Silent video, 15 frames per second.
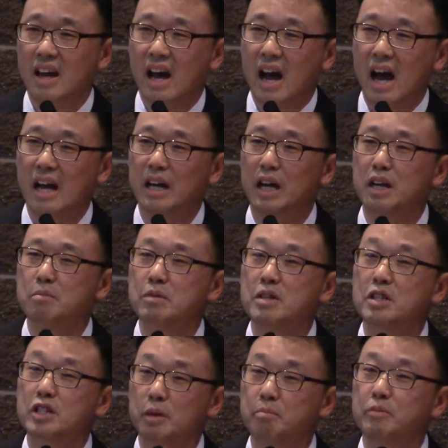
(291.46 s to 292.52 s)
하나님을
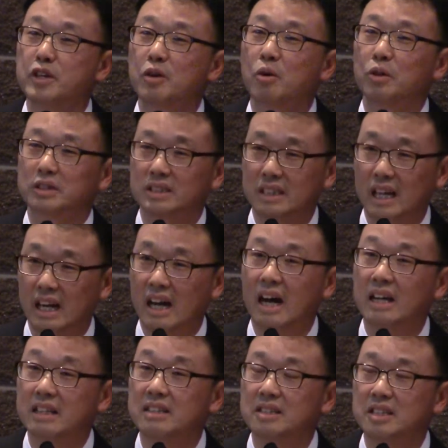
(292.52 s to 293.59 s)
섬기고
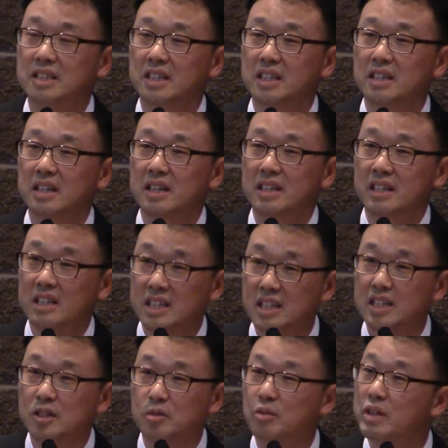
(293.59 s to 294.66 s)
사랑하는 것이
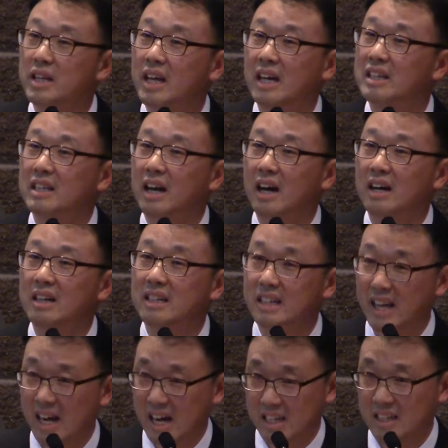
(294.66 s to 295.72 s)
특권이 아니라
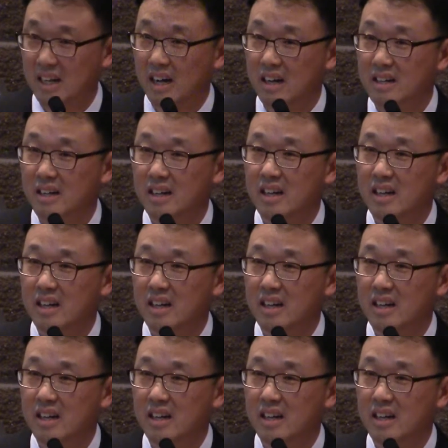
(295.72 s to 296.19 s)
은혜가 아니라